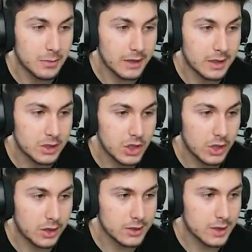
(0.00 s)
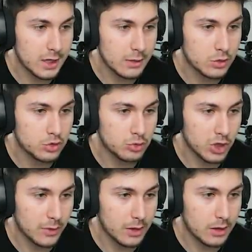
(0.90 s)
Ben tek şeylerden hasar yerim diye düşünüyorum
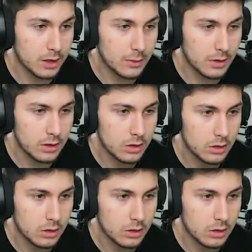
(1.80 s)
canavarlardan ama.